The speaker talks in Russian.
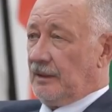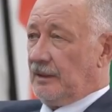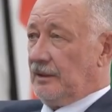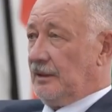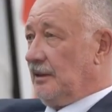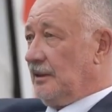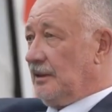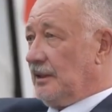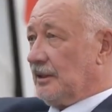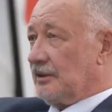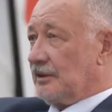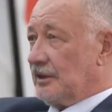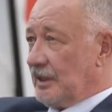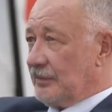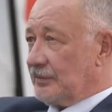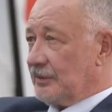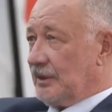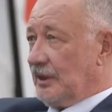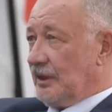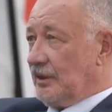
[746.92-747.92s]
и я
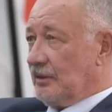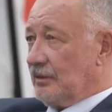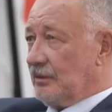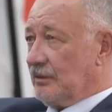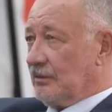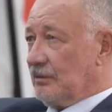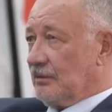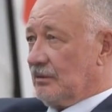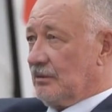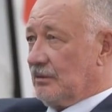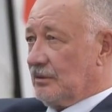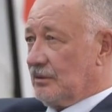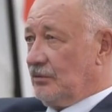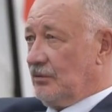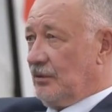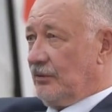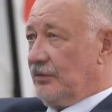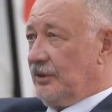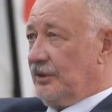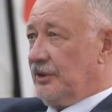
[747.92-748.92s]
сам знаю,
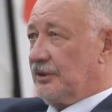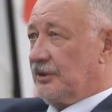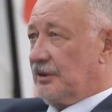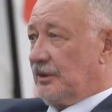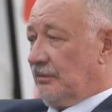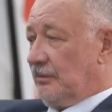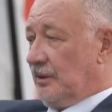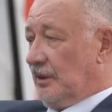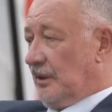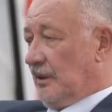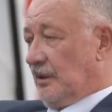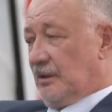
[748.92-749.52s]
днем выйдешь, там